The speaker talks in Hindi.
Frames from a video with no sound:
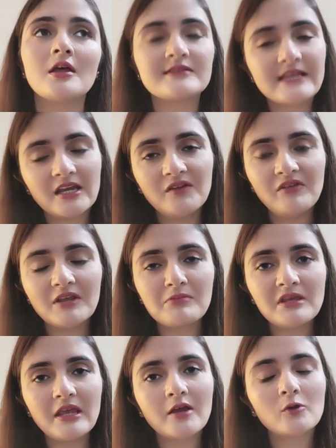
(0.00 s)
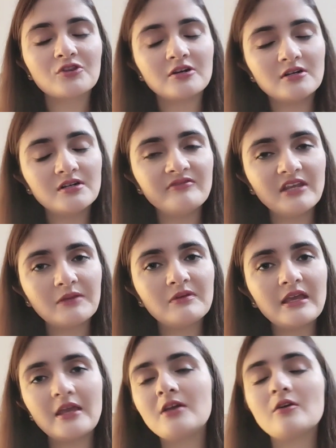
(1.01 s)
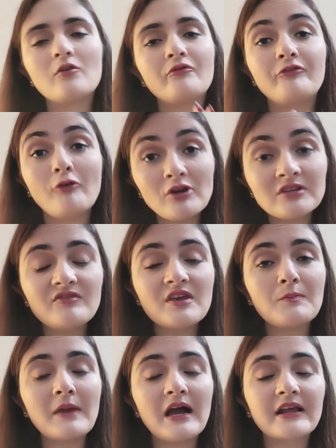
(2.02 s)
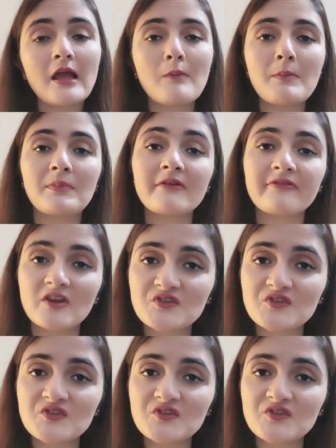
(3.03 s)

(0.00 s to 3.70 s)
सेकेंड वीक भी ये करो थर्ड वीक भी यही करो फोर्थ वीक पे आके आप अपना फेशियल